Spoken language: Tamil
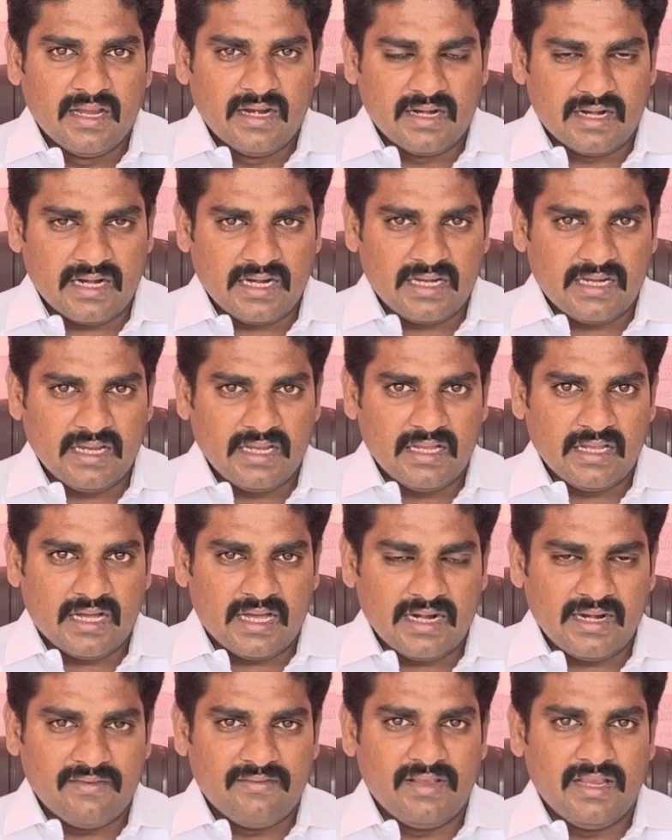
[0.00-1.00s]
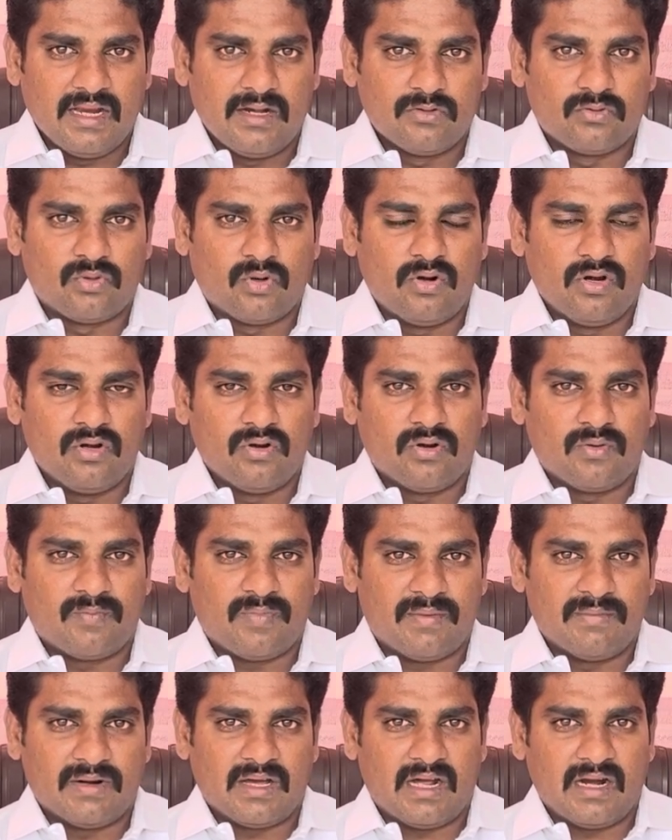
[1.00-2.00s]
இன்றைக்கு அறிவியல்
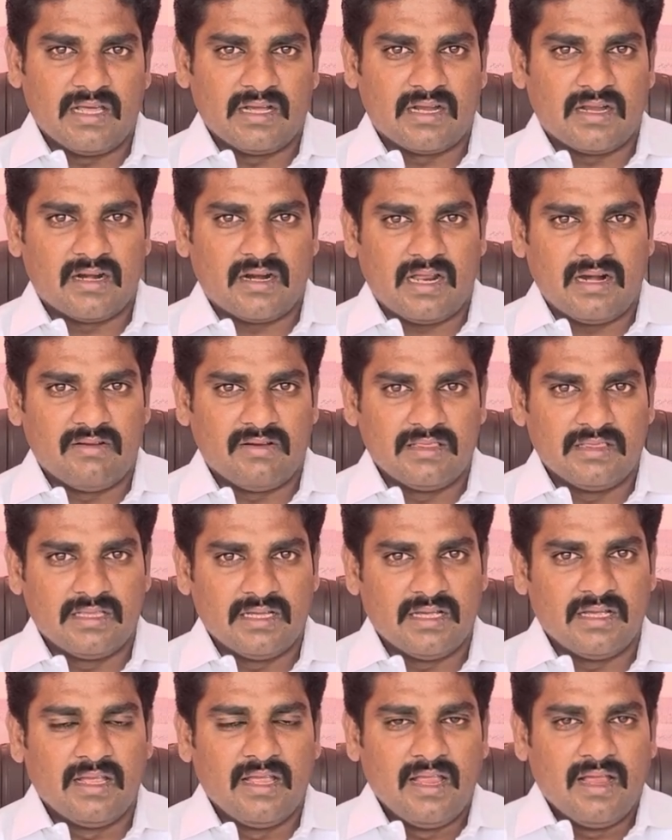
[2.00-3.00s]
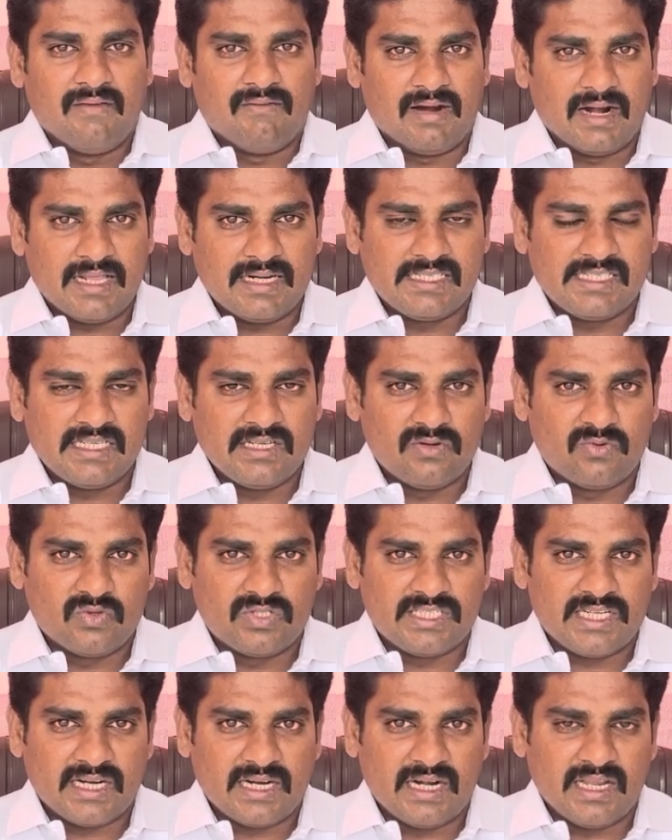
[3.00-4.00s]
தொழில்நுட்பம் நாளுக்கு நாள் வந்து வளர்ச்சியின்
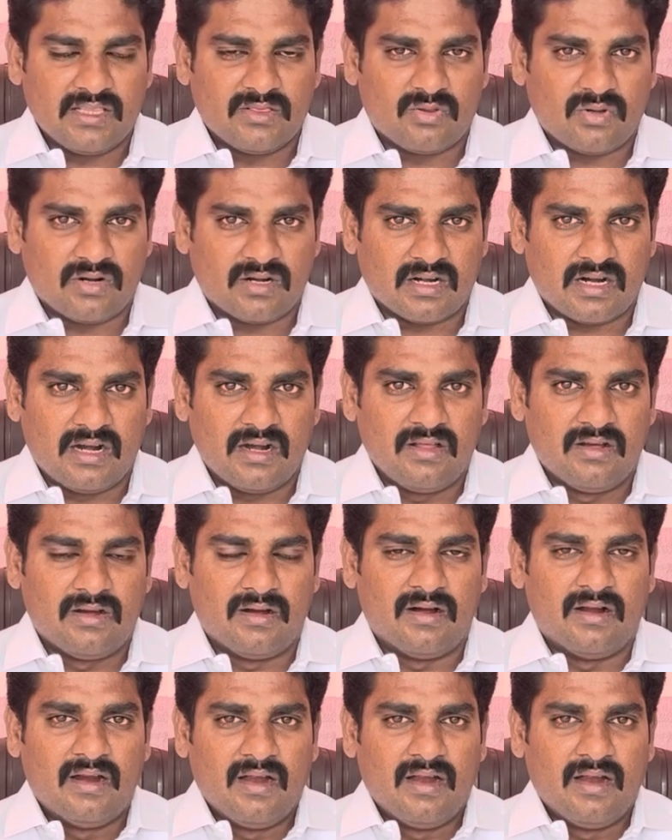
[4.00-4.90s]
உச்சங்களை தொற்றாலும்